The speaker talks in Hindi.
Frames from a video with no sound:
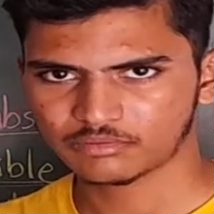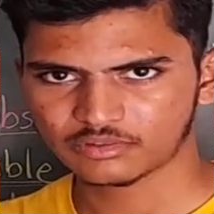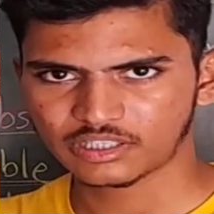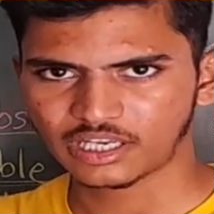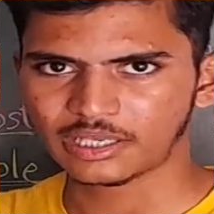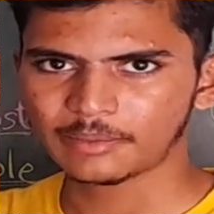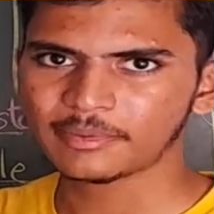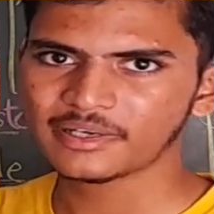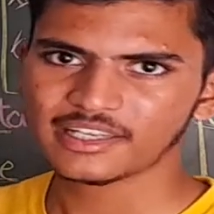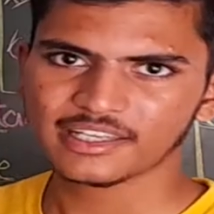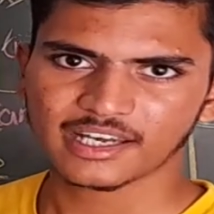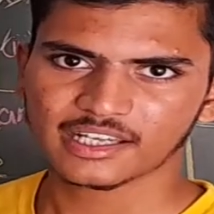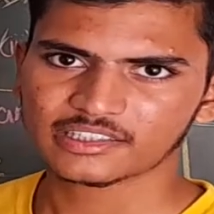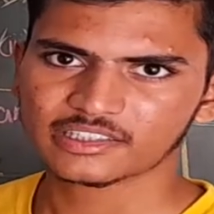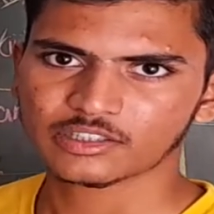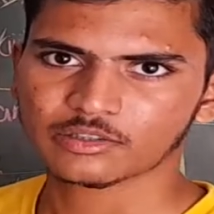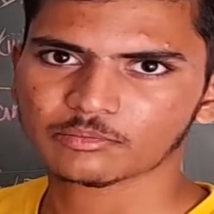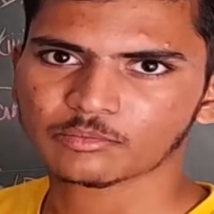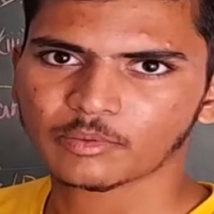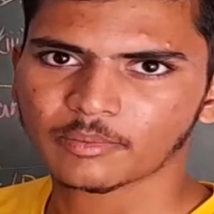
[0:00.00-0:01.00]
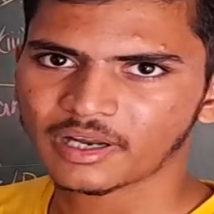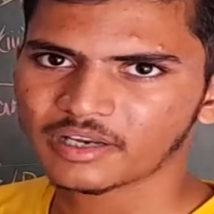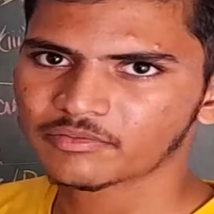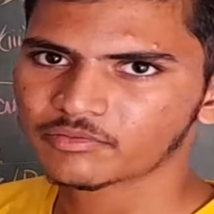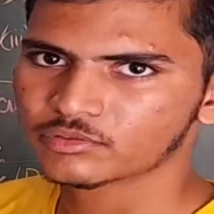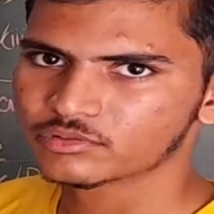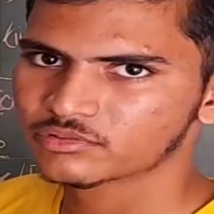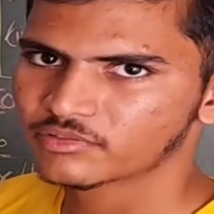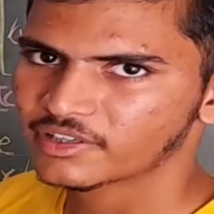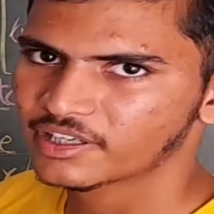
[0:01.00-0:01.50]
कहीं भी ले जाते हो मोबाइल
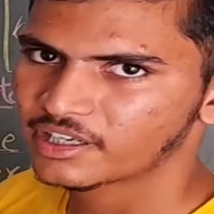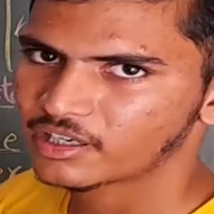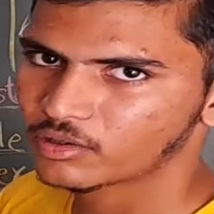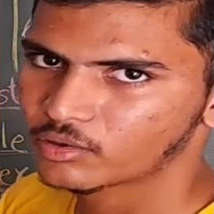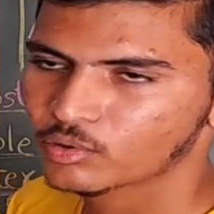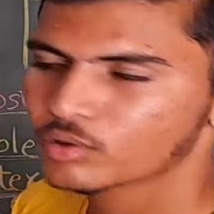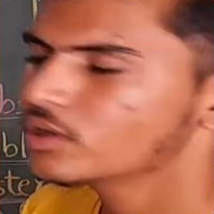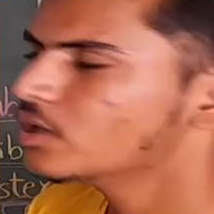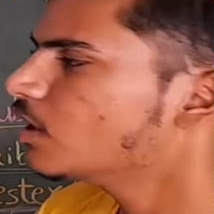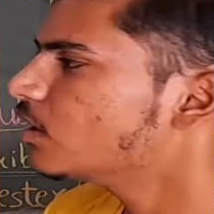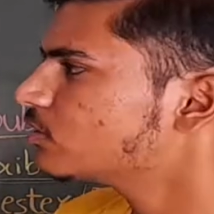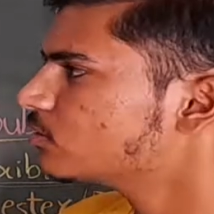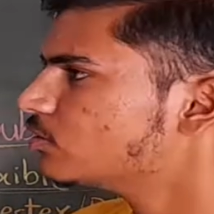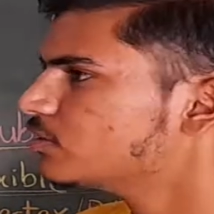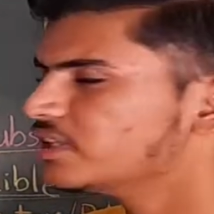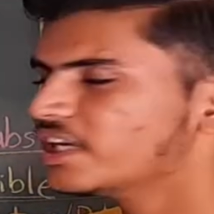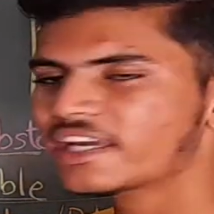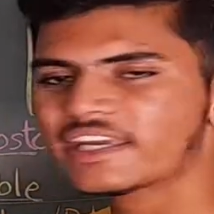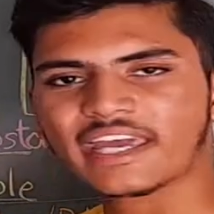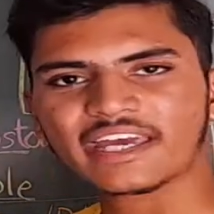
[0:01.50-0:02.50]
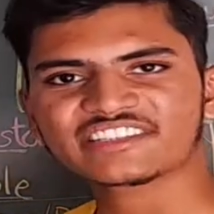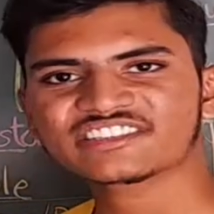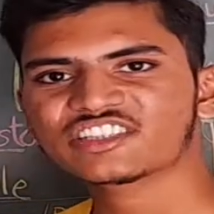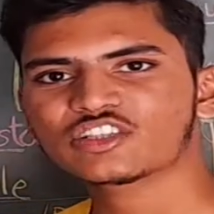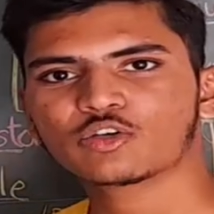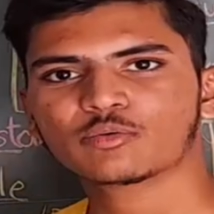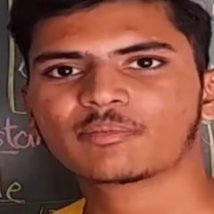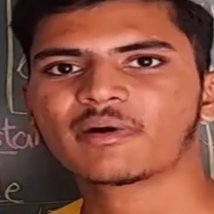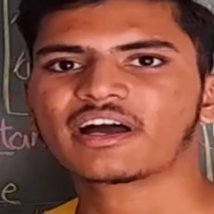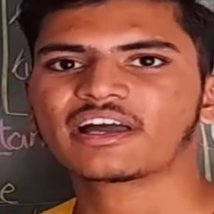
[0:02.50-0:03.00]
फ़ोन्स वगैरह को तो ये कैसे
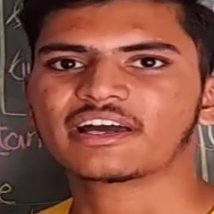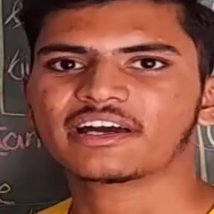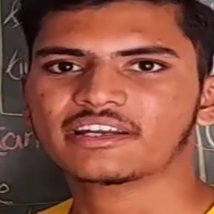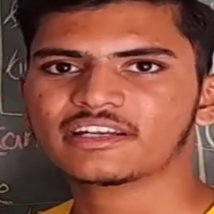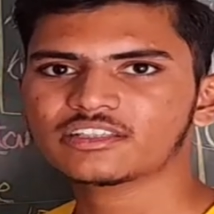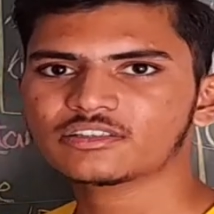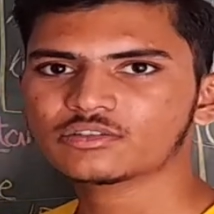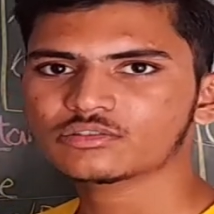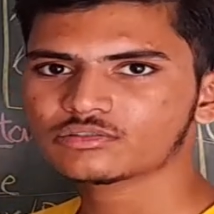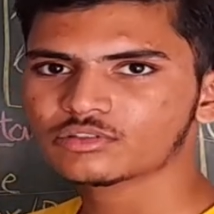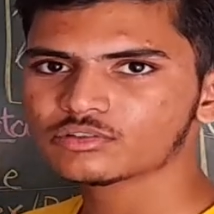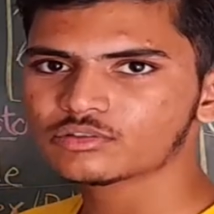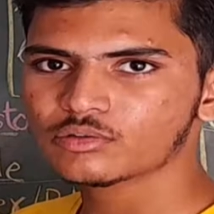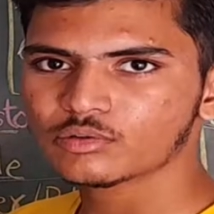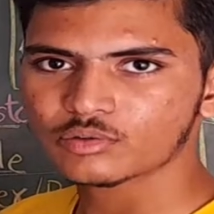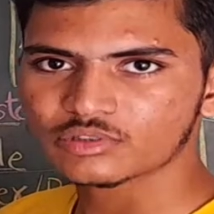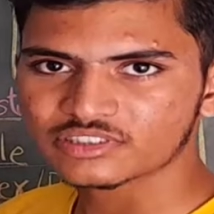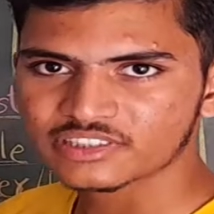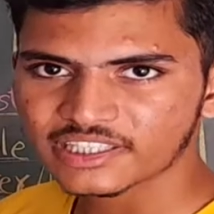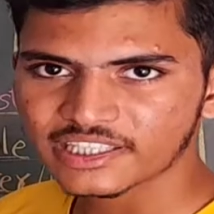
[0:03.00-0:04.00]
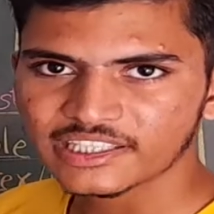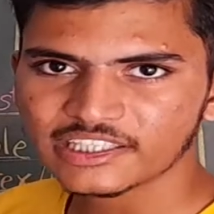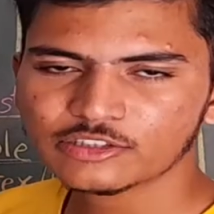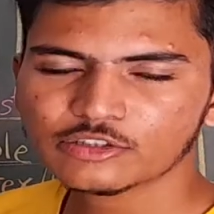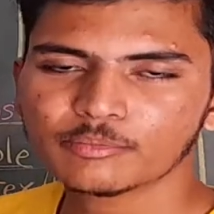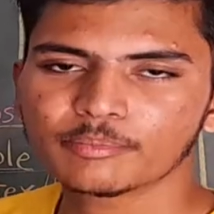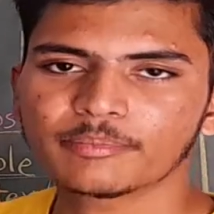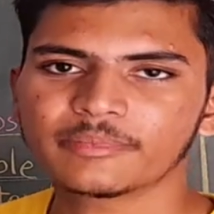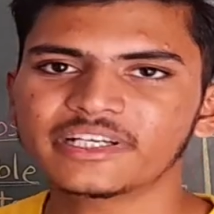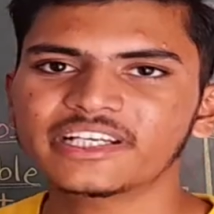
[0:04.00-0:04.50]
हो पाया है ना दोस्तों तो उसके लिए
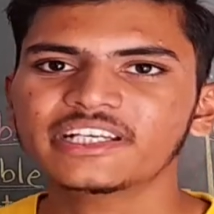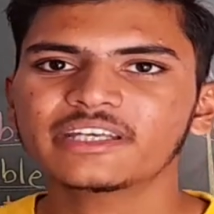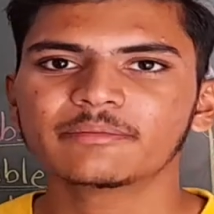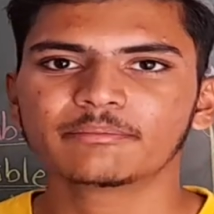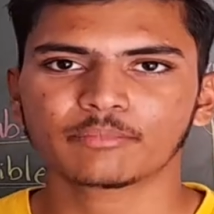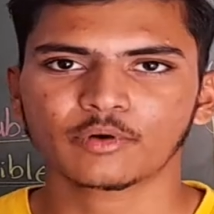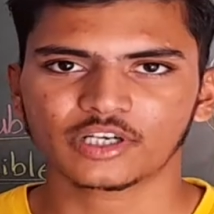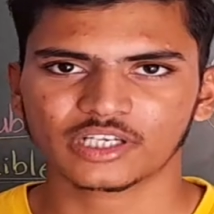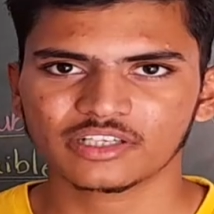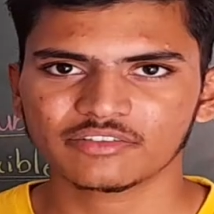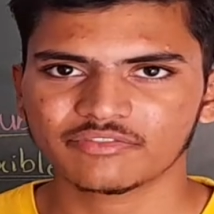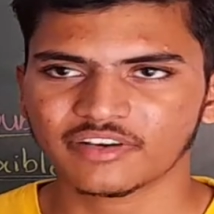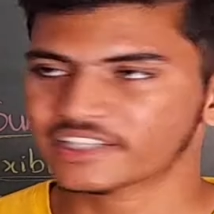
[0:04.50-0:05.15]
जो मेन इंपॉर्टेंट